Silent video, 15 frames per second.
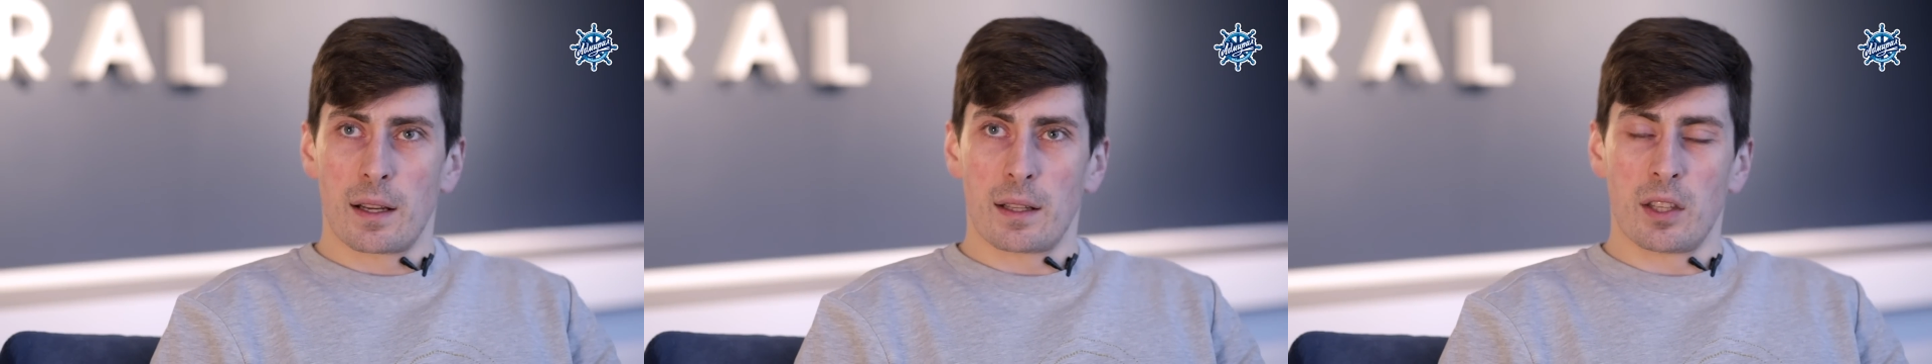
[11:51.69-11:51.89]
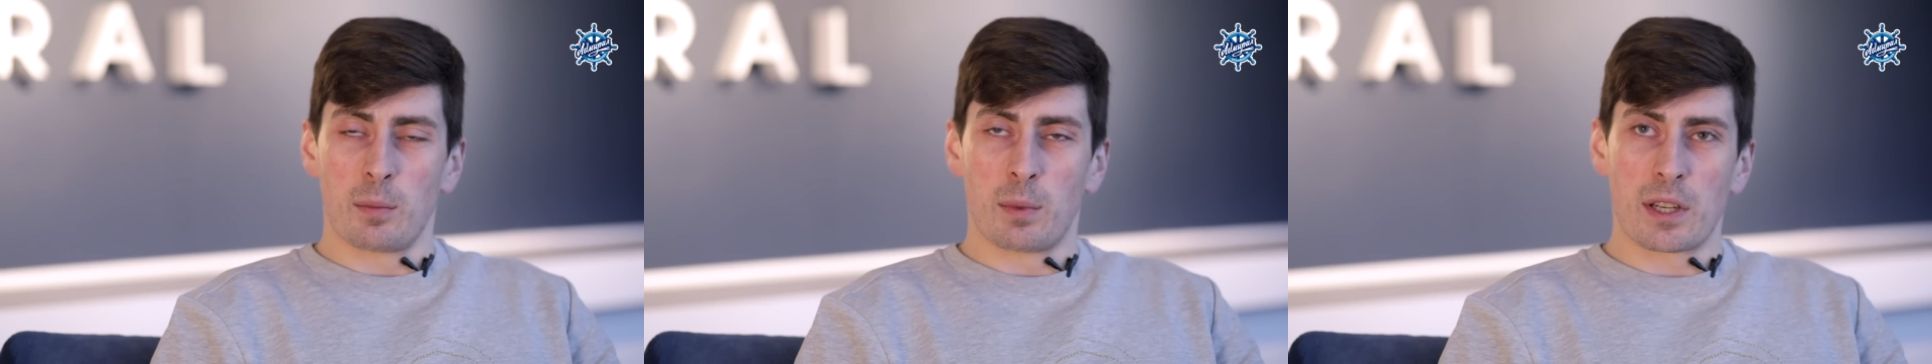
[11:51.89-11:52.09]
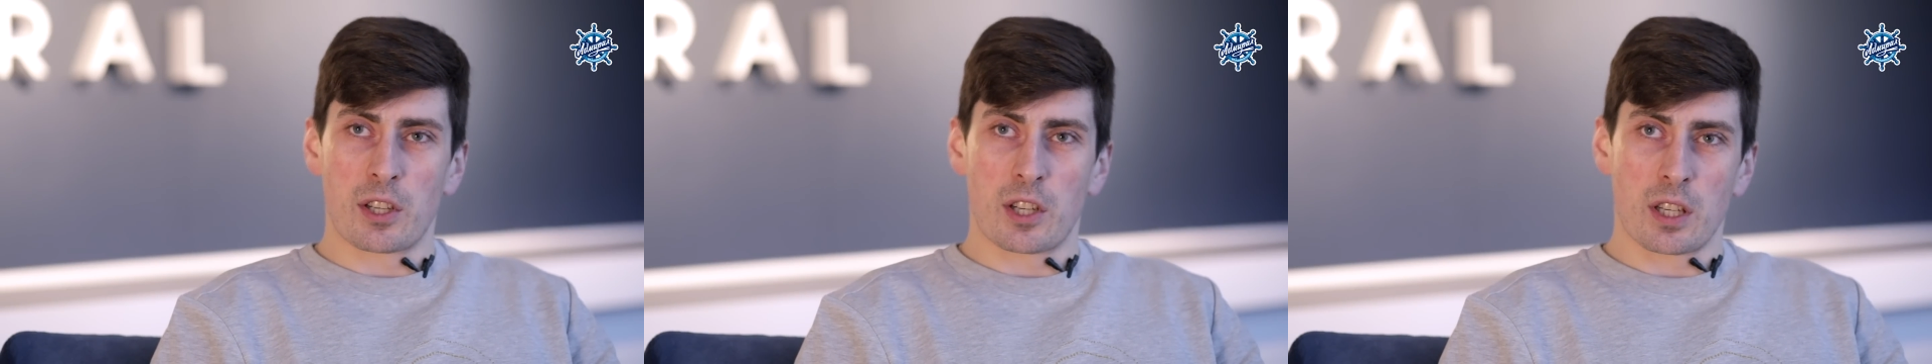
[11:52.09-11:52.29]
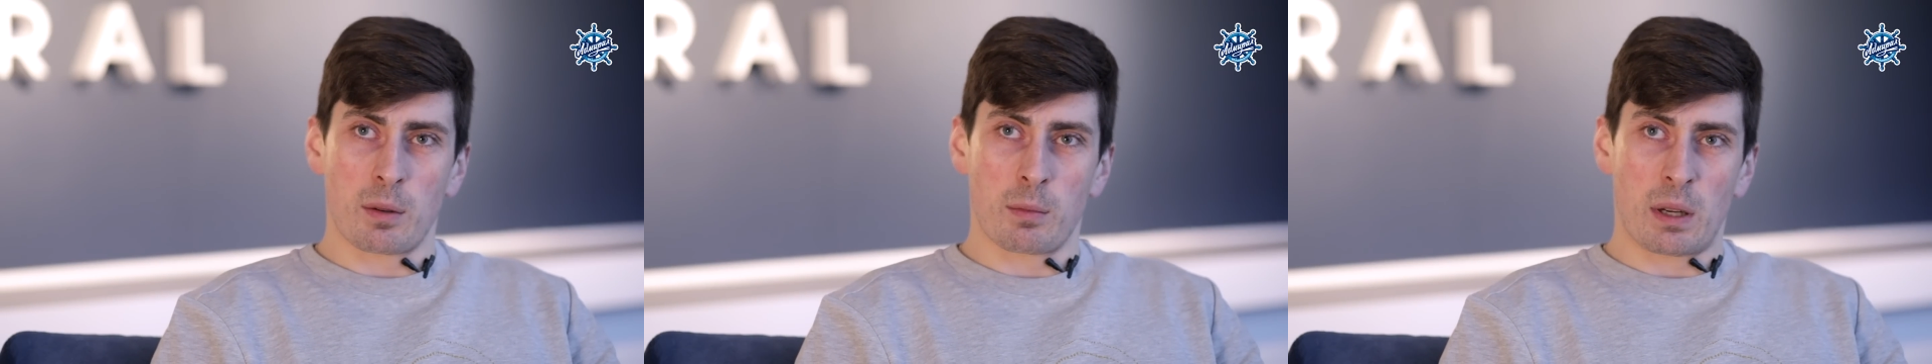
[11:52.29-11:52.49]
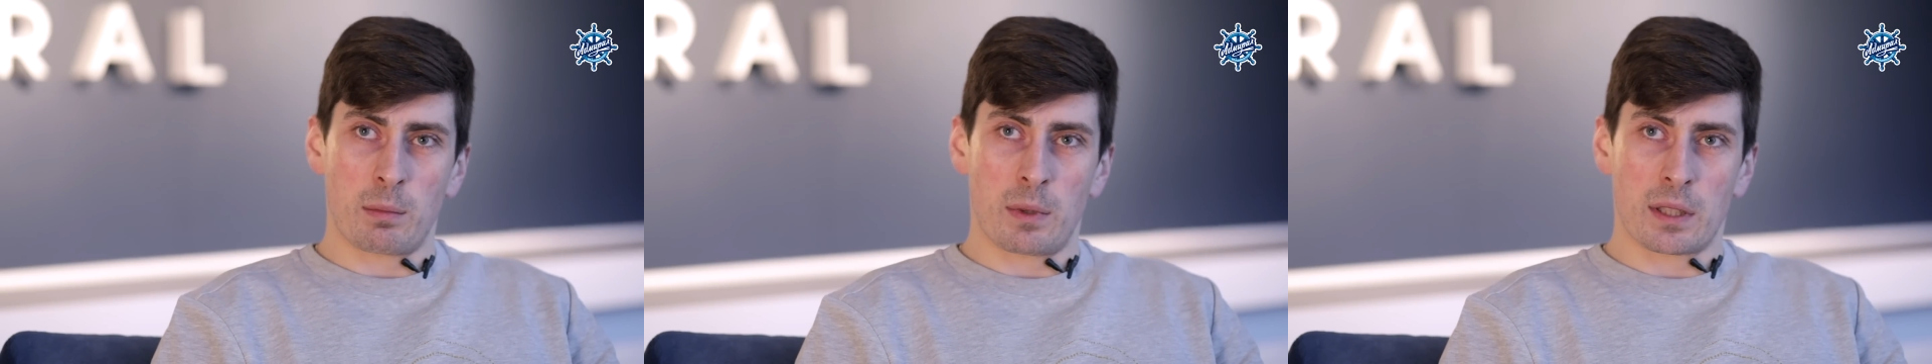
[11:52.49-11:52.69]

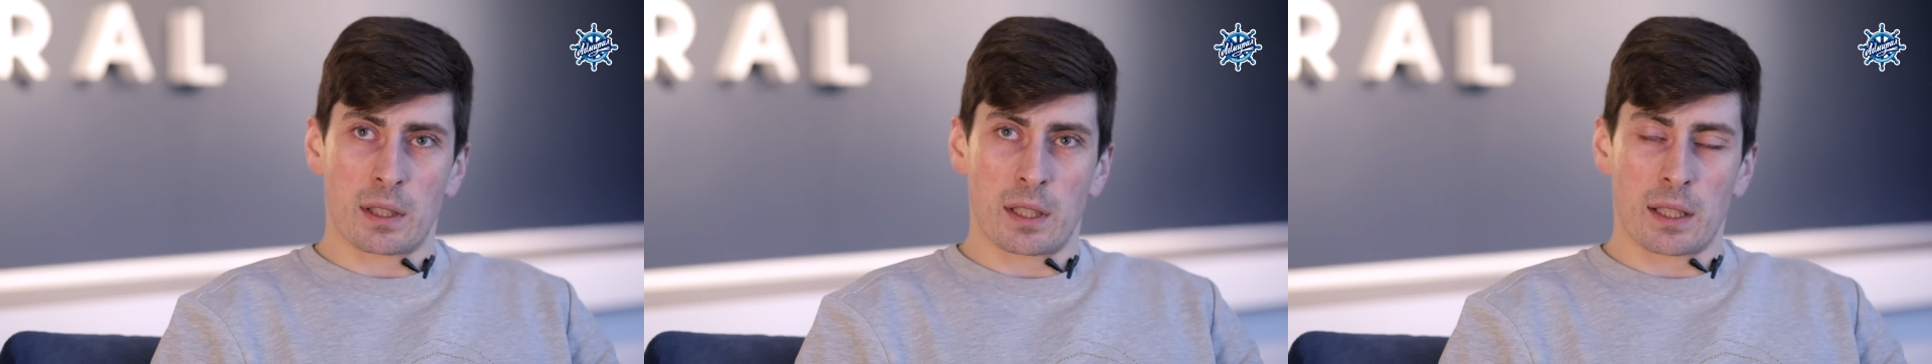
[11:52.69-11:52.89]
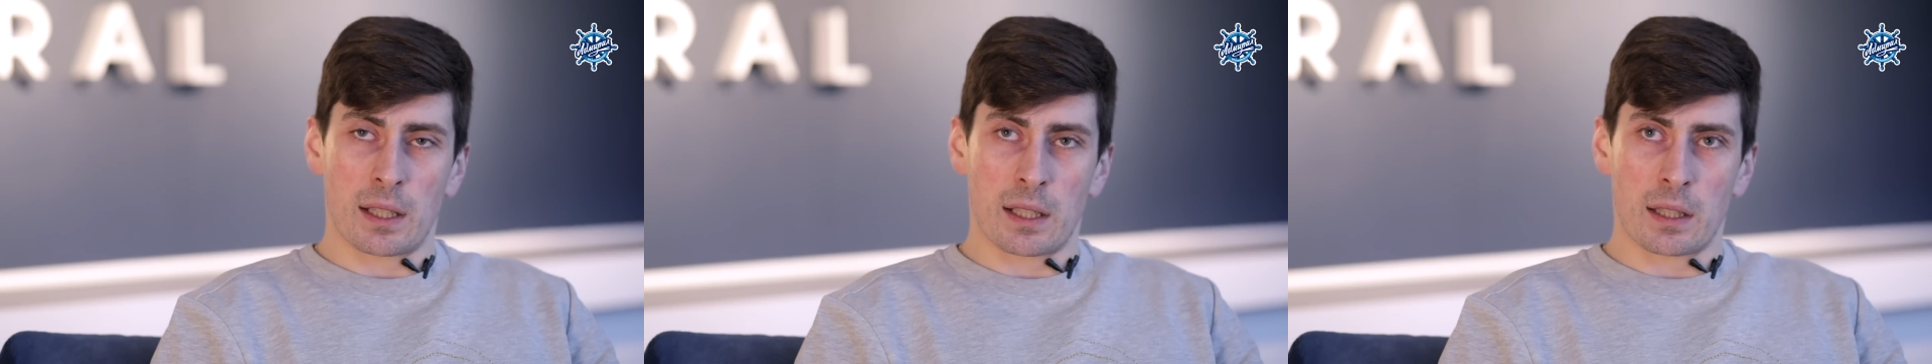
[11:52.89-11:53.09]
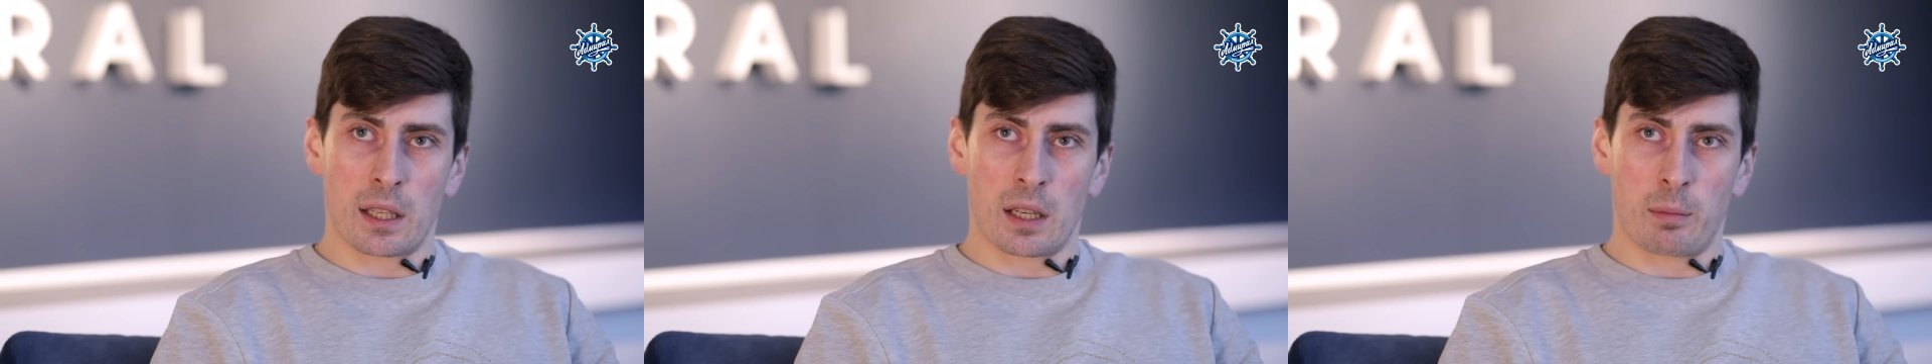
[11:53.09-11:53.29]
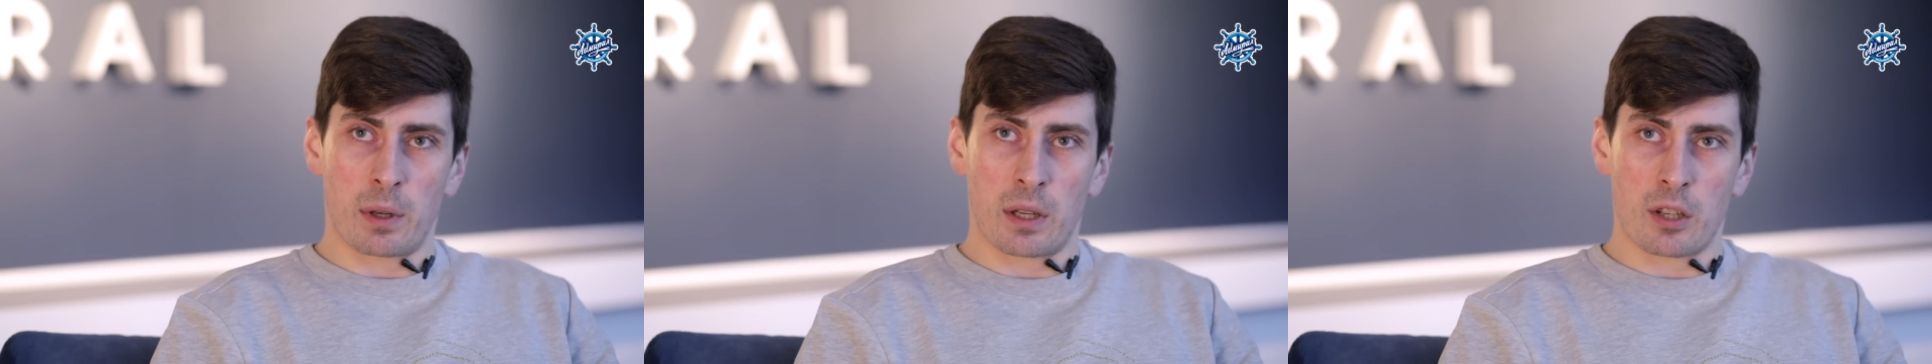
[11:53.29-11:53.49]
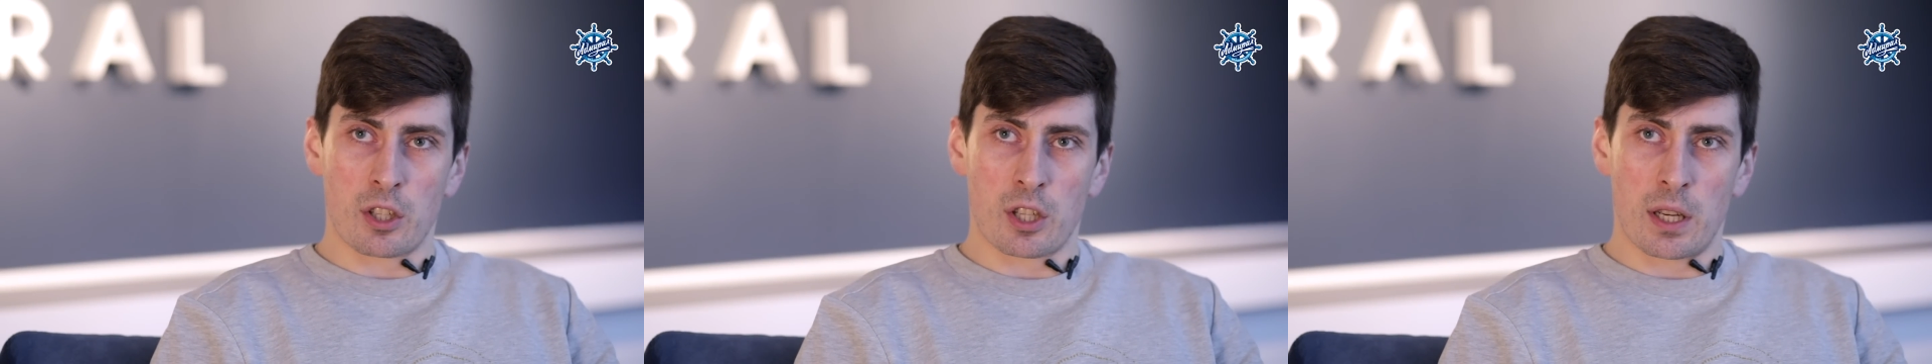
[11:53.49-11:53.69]
небольшие моменты, когда
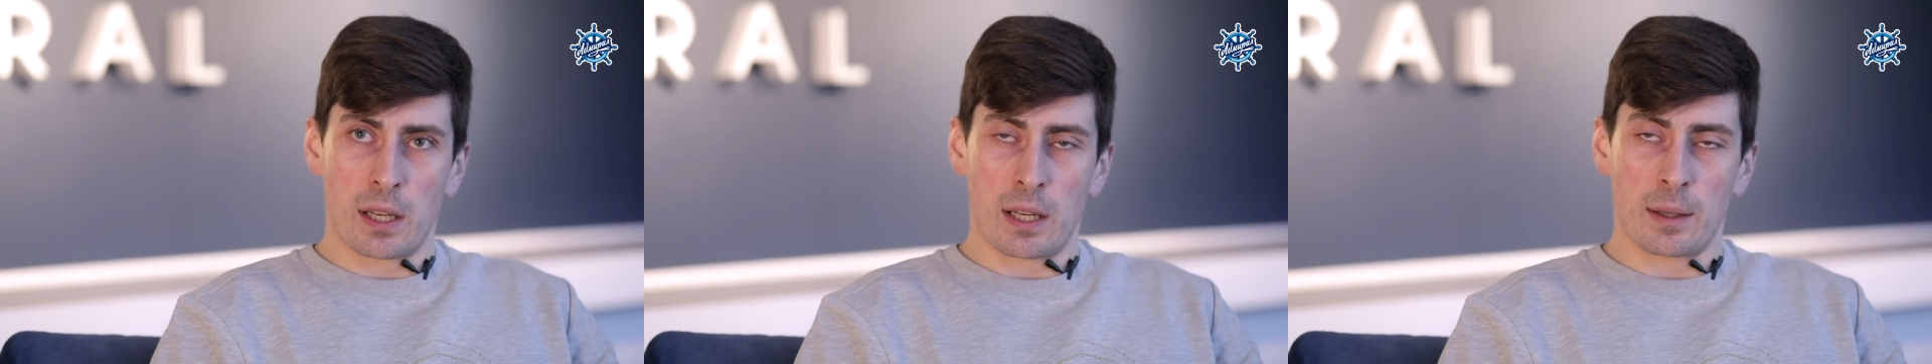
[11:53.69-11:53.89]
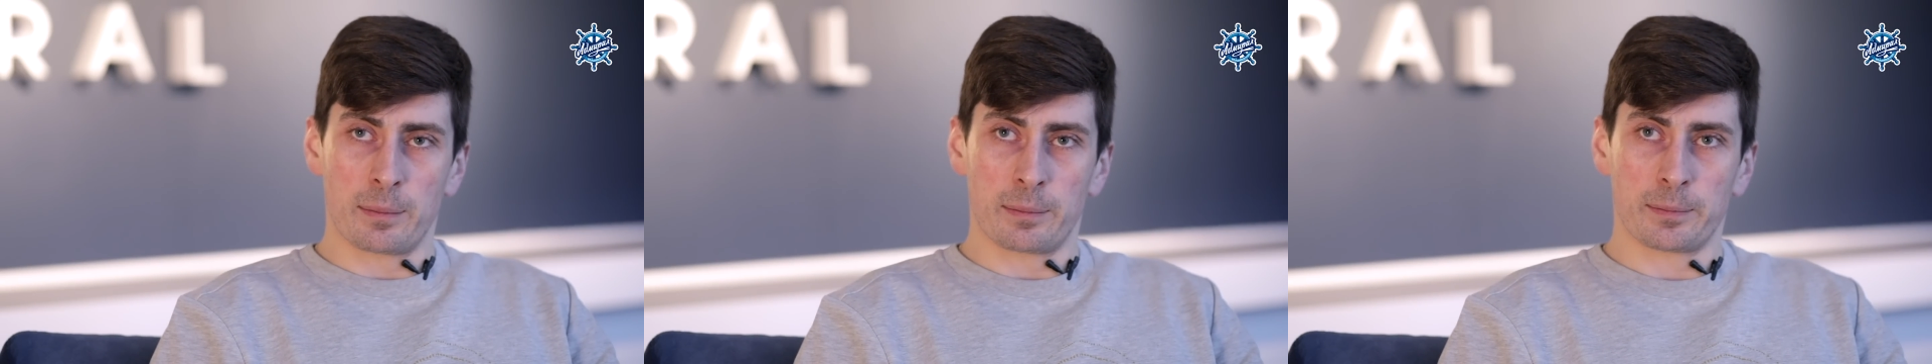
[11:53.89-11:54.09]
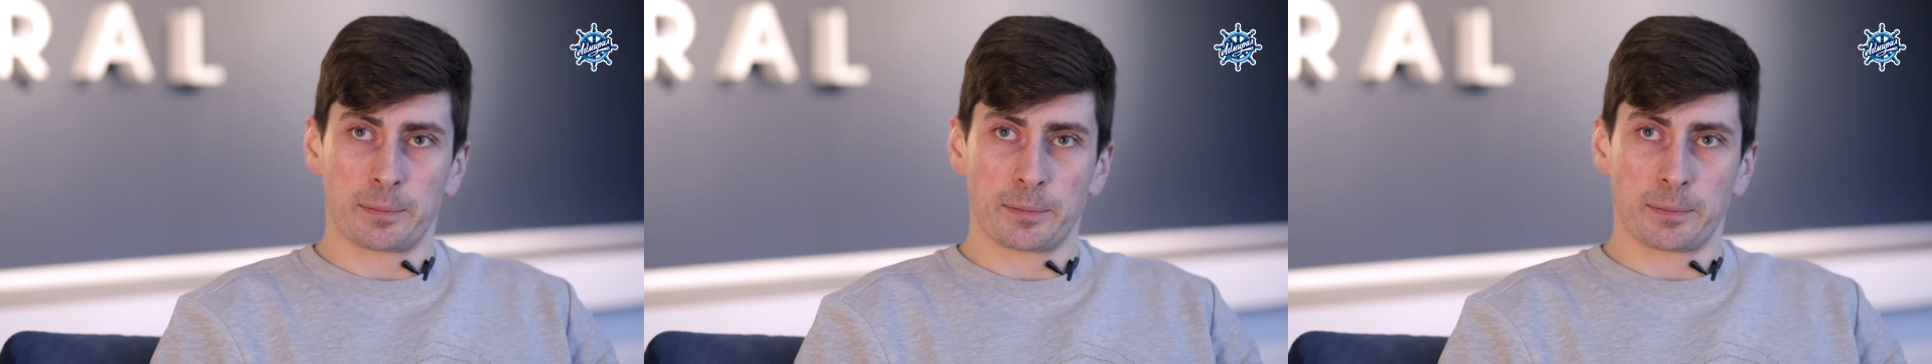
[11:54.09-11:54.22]
приезжали